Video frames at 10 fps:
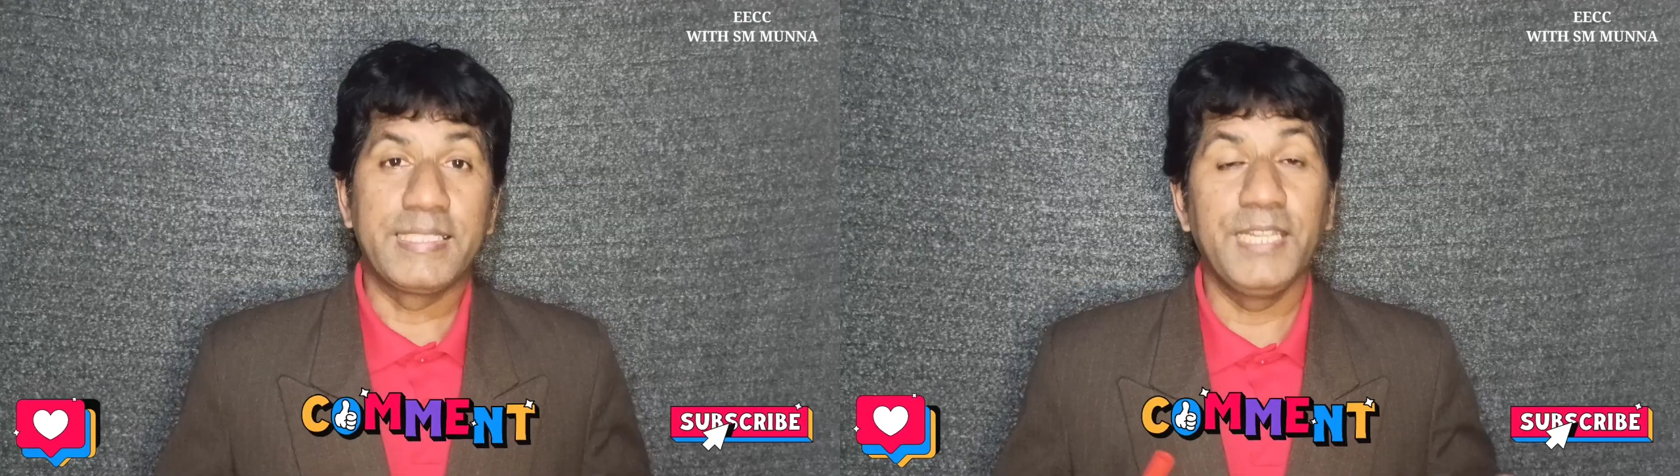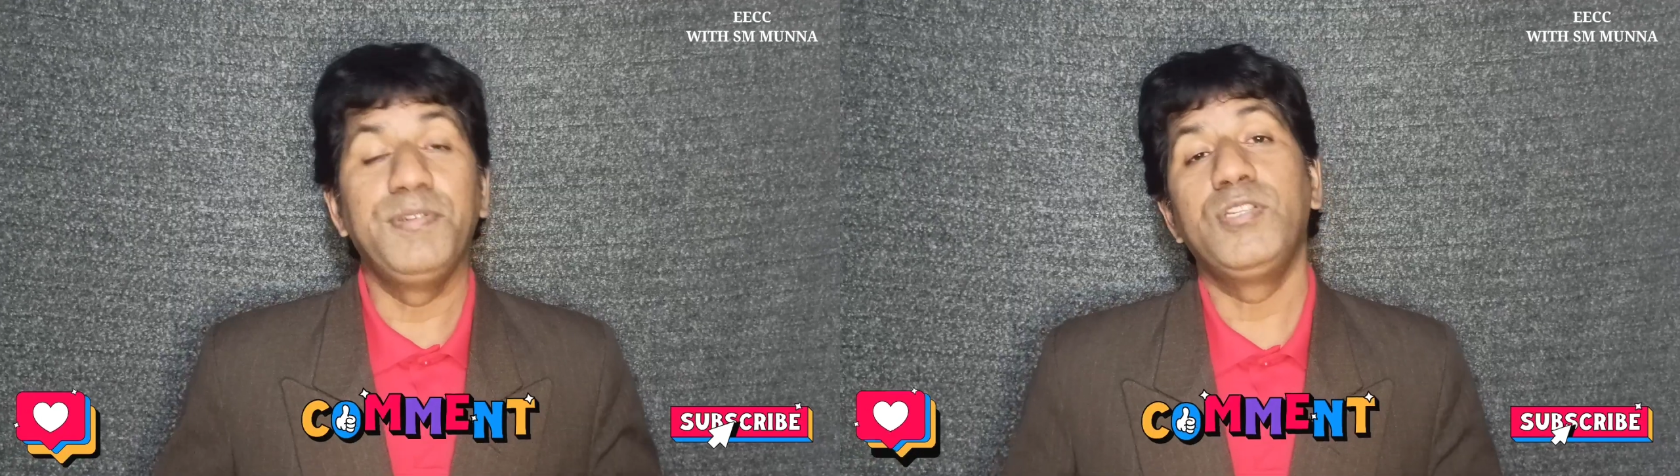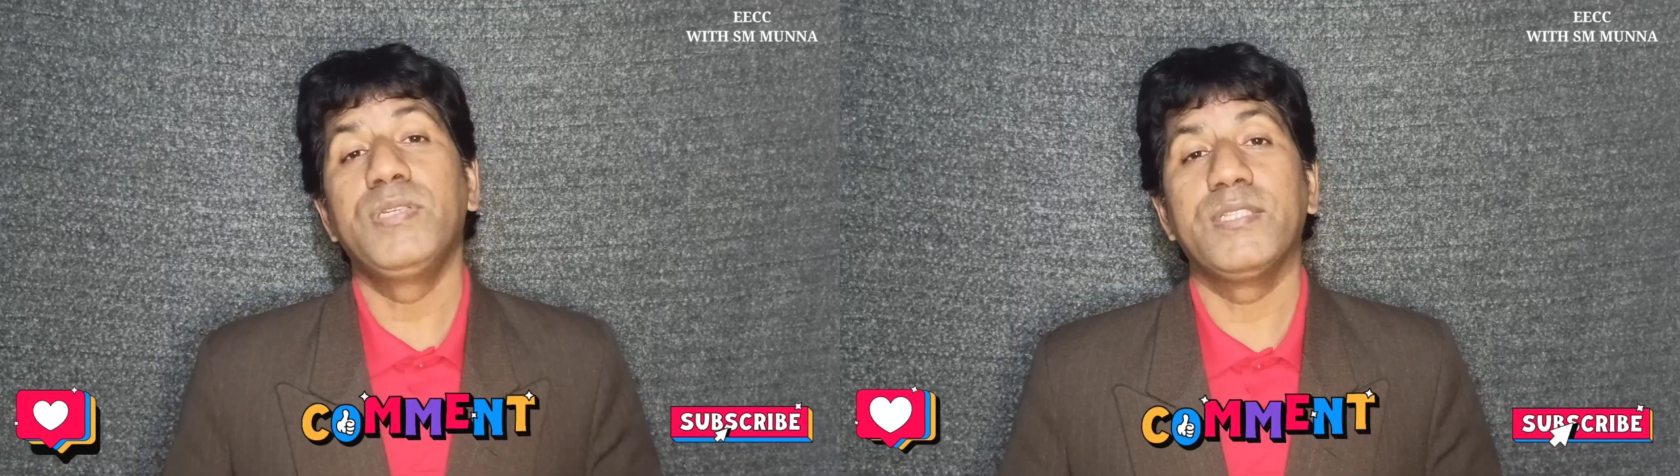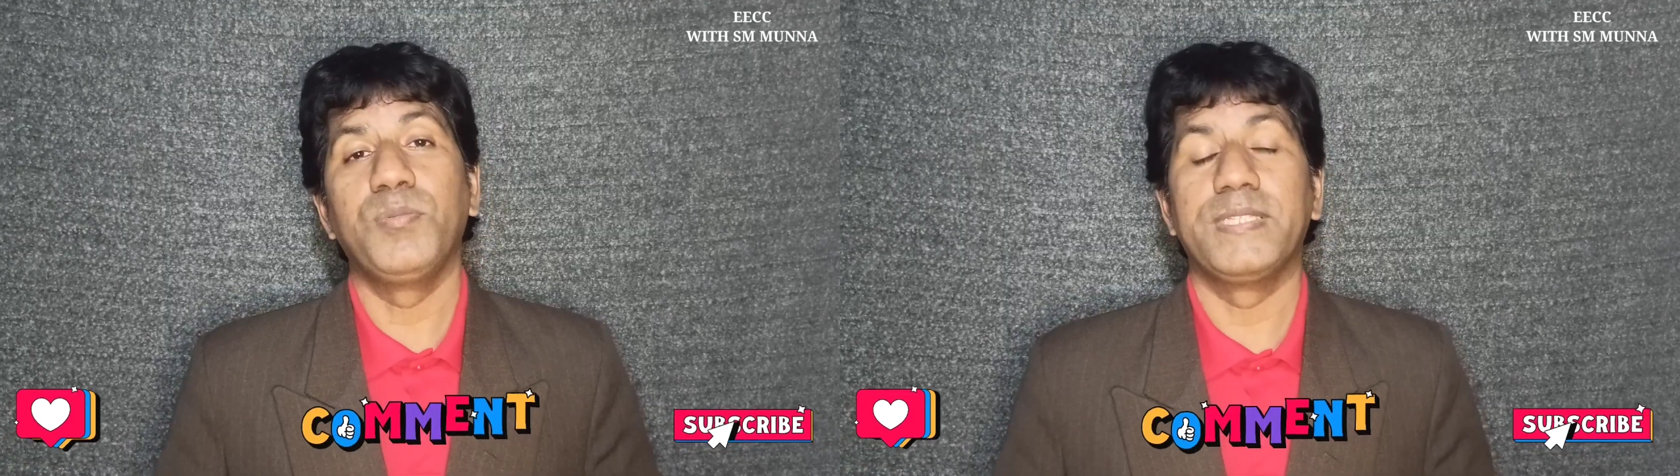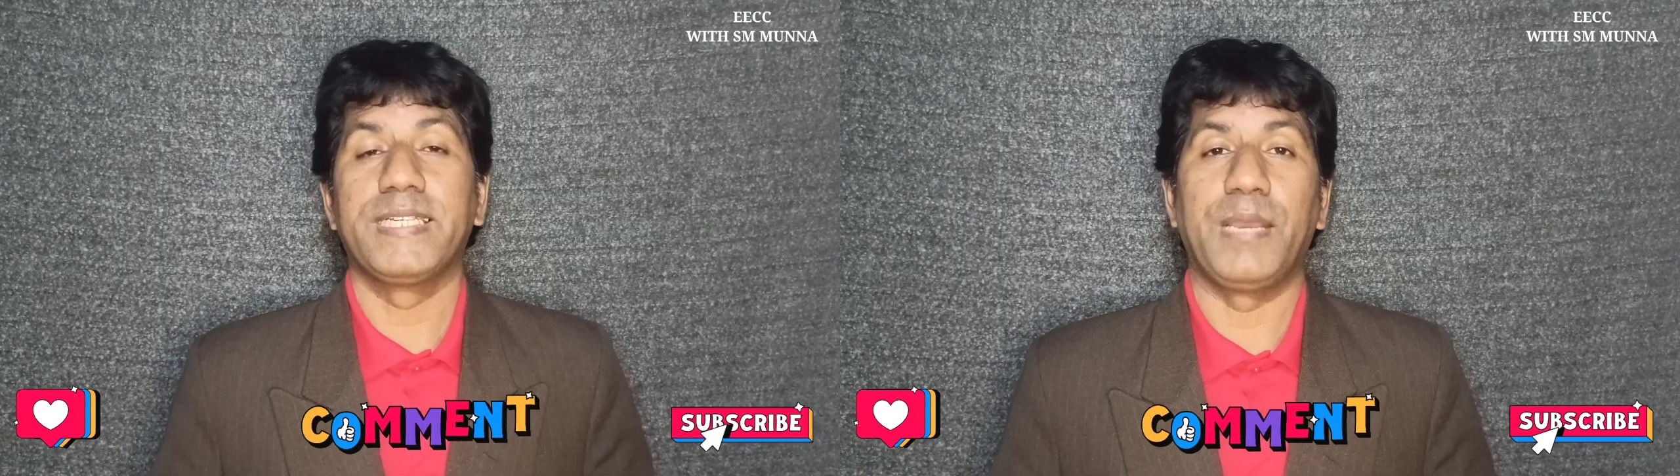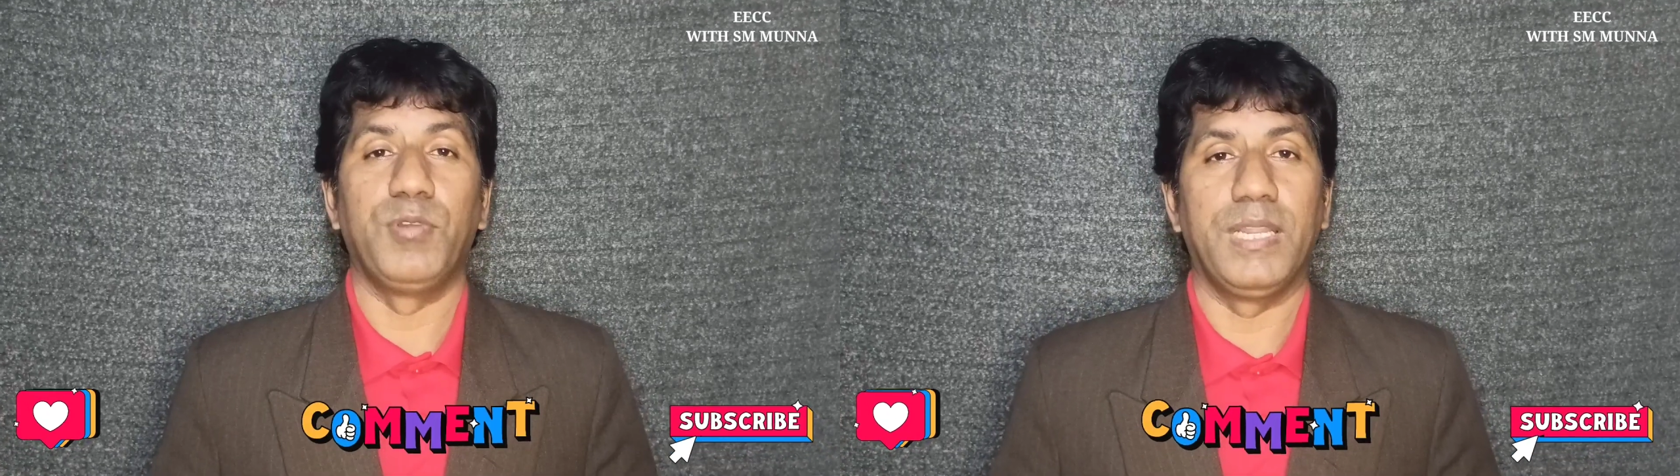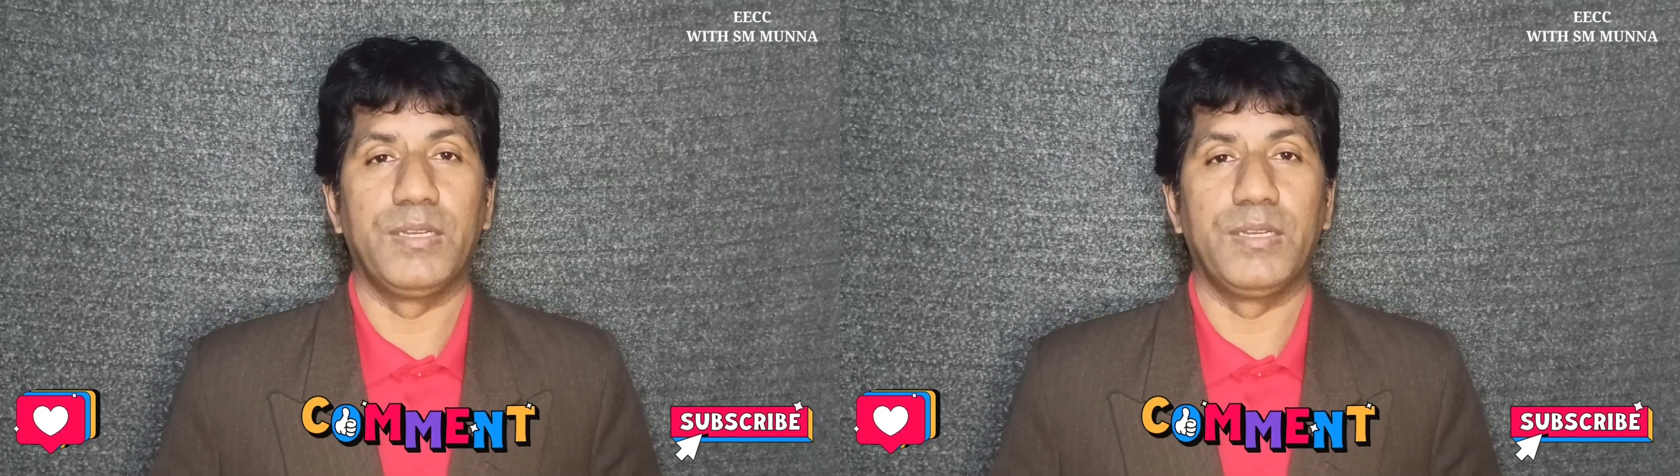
আজকের ভিডিওটা তোমাদের কেমন